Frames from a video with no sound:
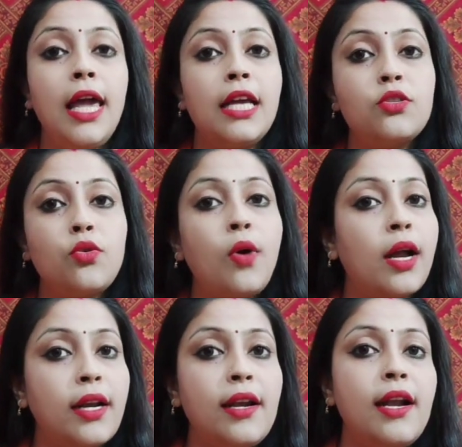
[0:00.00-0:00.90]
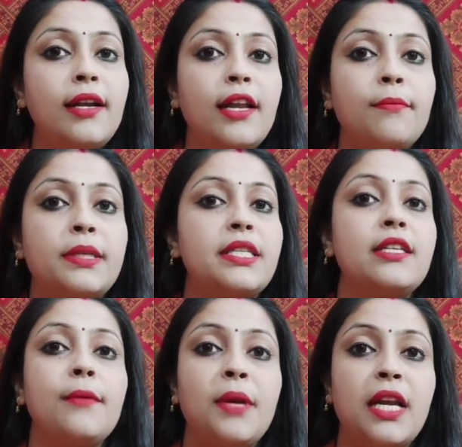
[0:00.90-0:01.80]
इसको हंड्रेड परसेंट
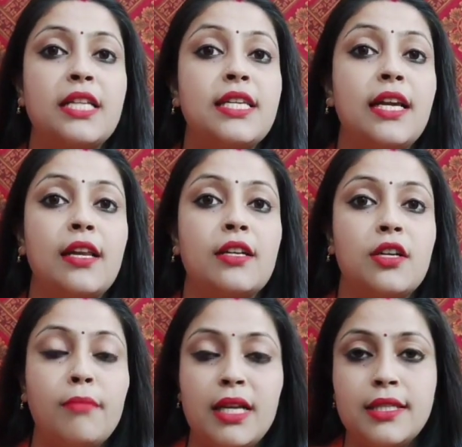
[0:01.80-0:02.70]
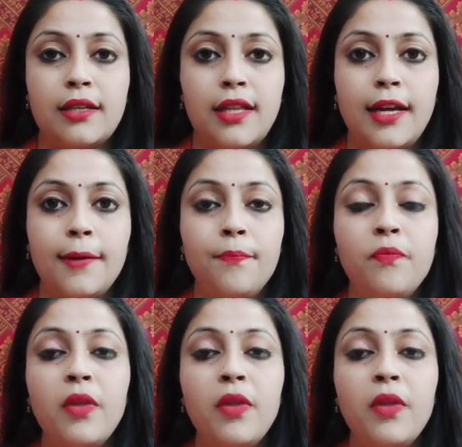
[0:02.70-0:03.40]
आप प्रेगनेंसी के लक्षण मान सकते हैं